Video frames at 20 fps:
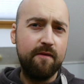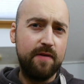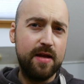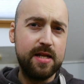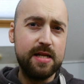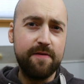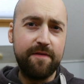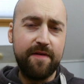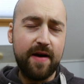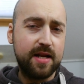
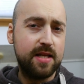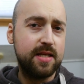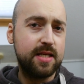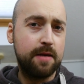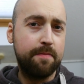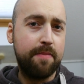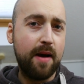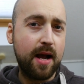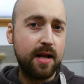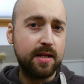Wenn die fertig
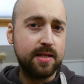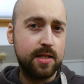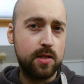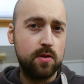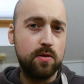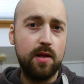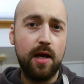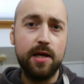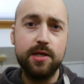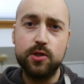gebacken sind
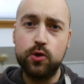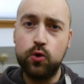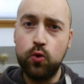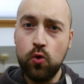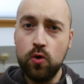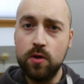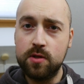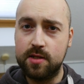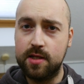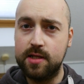und leicht
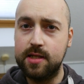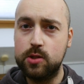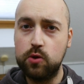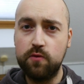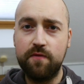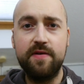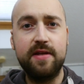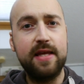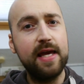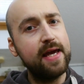kühl sind,
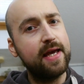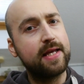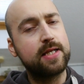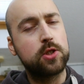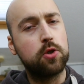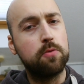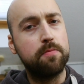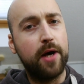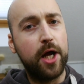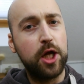so wie der
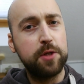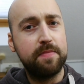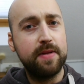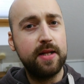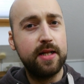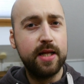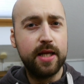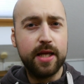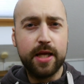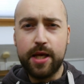jetzt zum
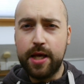Beispiel,